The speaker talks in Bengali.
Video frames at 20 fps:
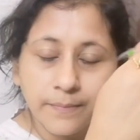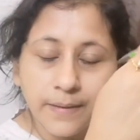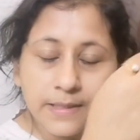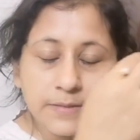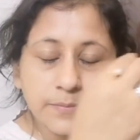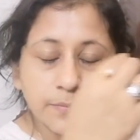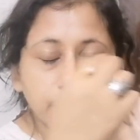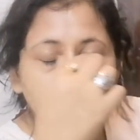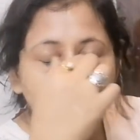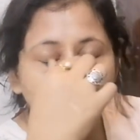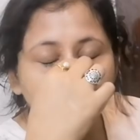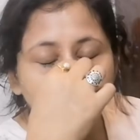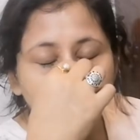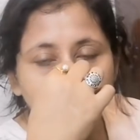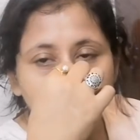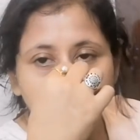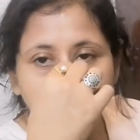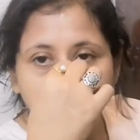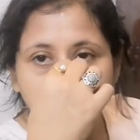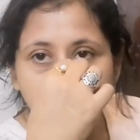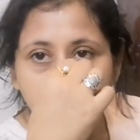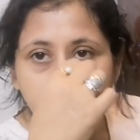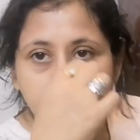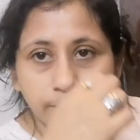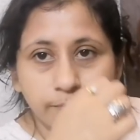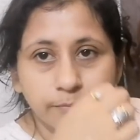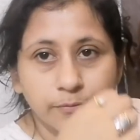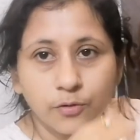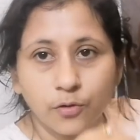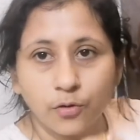ব্যাস পুরো মুখটাই আমি
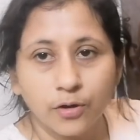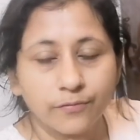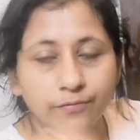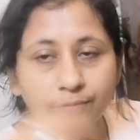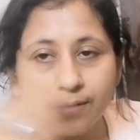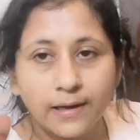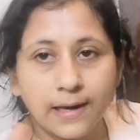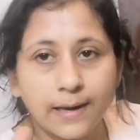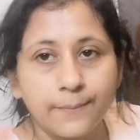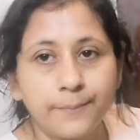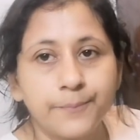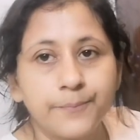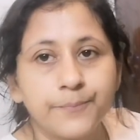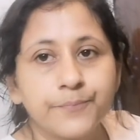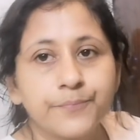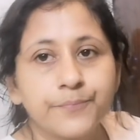করে ফেললাম